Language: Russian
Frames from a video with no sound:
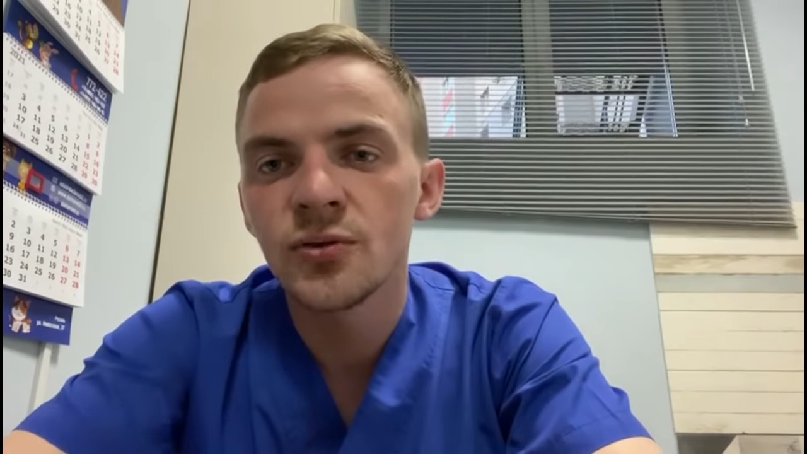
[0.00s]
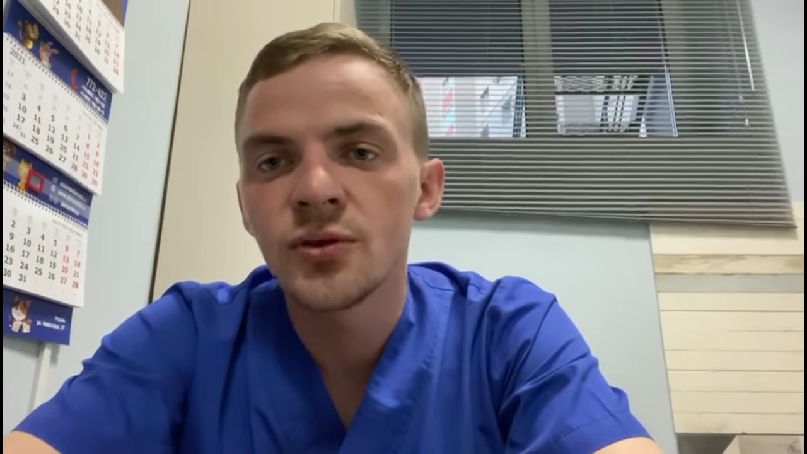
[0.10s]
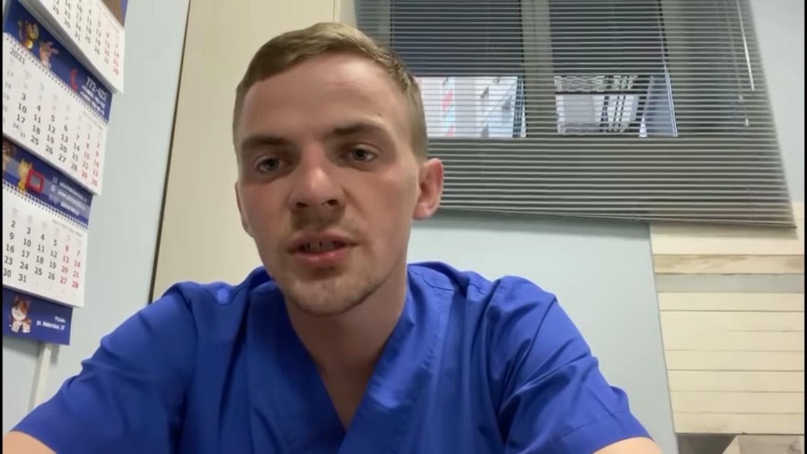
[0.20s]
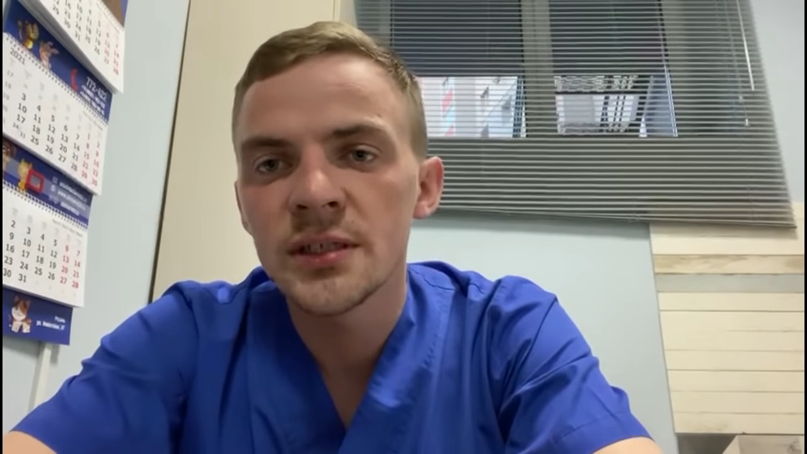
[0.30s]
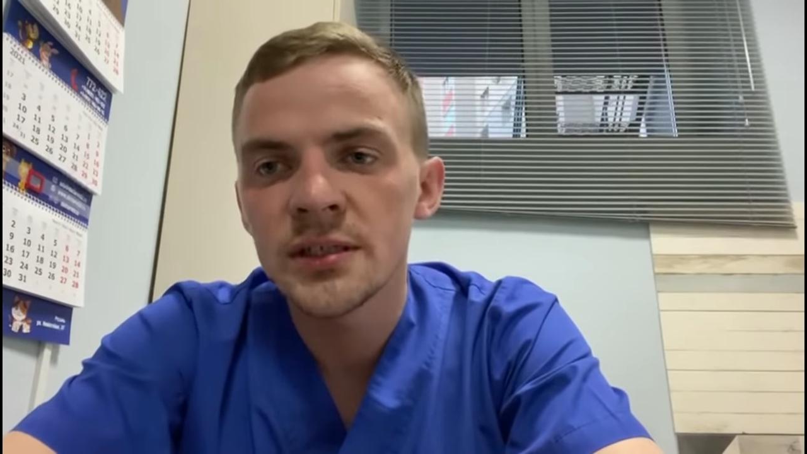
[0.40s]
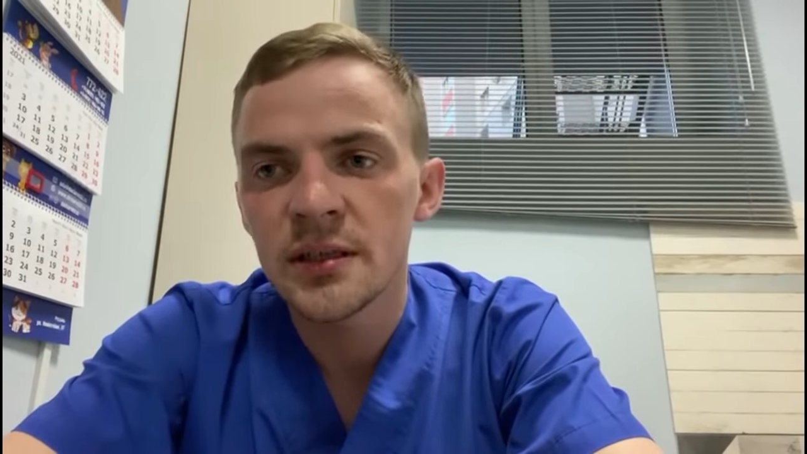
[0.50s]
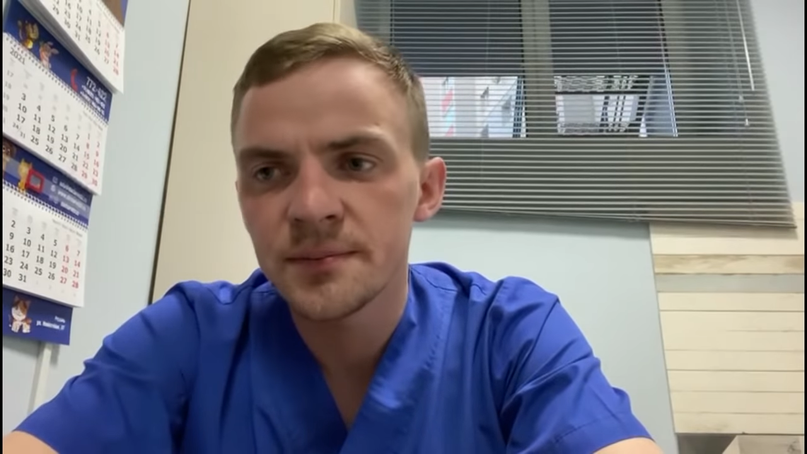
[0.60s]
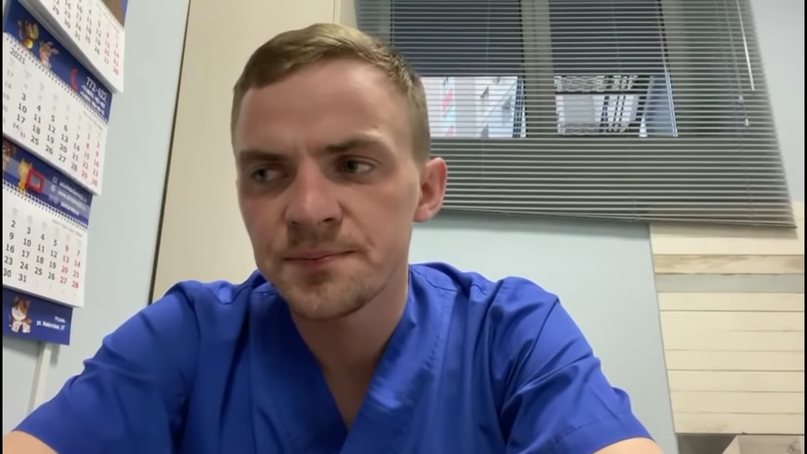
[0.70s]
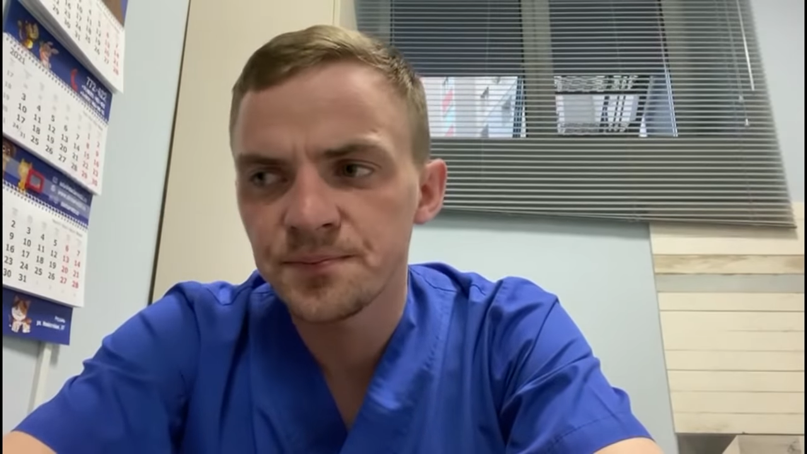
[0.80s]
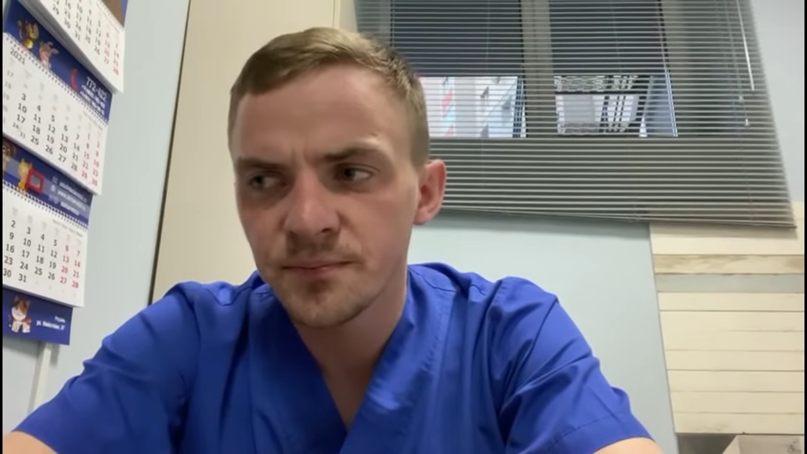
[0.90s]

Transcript: участки,